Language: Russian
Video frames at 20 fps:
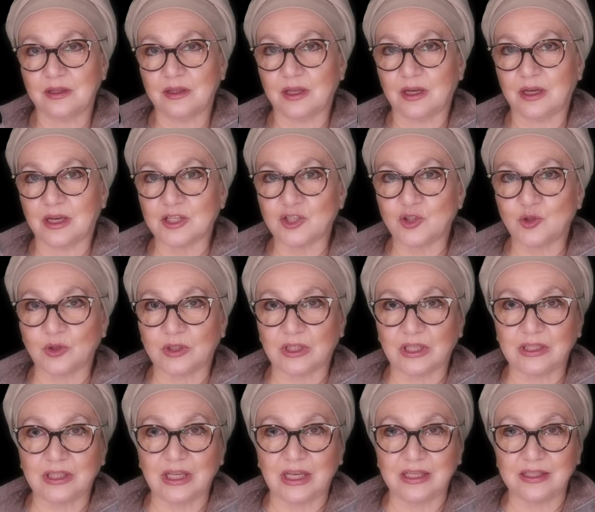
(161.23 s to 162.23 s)
так а что
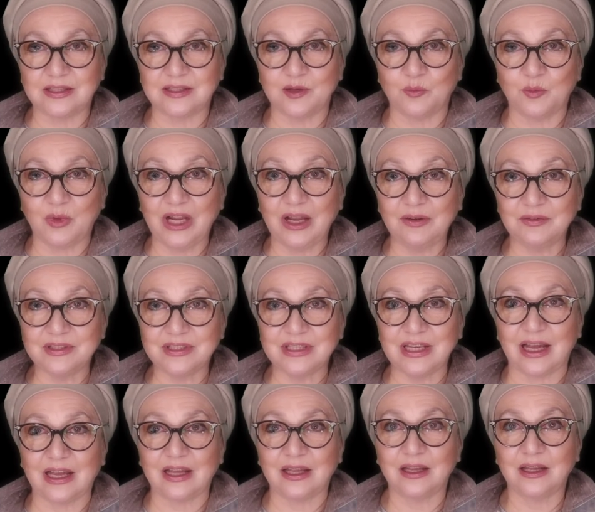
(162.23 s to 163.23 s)
тогда и земля
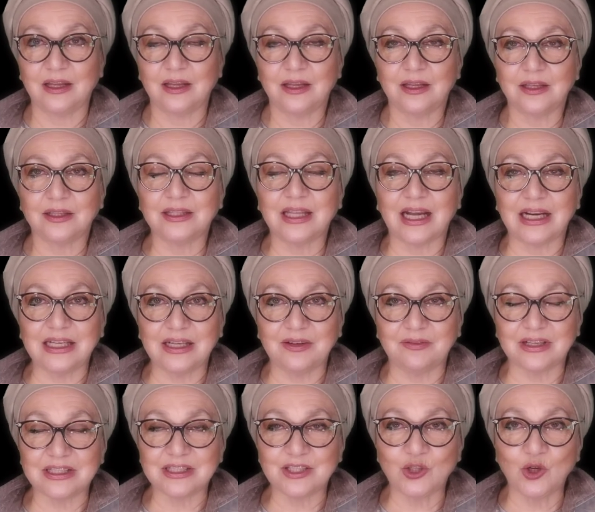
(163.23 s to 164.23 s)
вся?
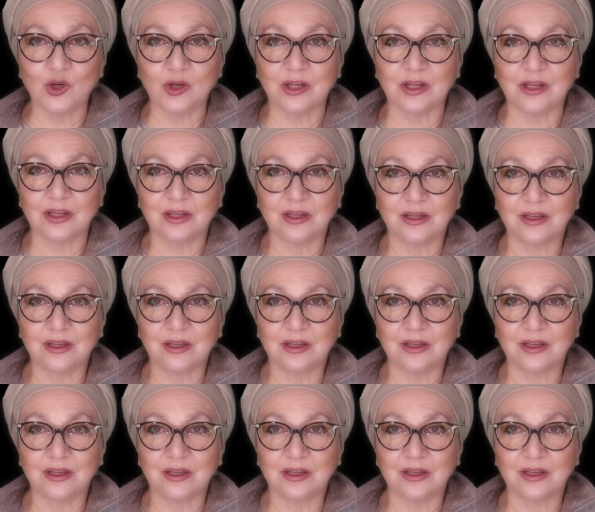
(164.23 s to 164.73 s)
Дальний Восток?